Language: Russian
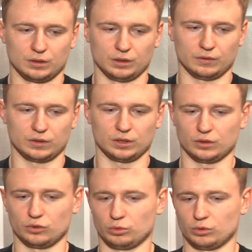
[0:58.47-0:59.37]
Не
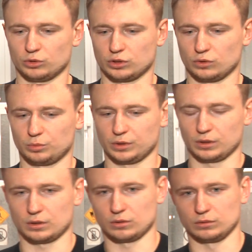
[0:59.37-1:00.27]
хватило, думаю, может, опыта
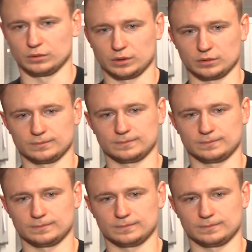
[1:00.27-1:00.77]
какого-то.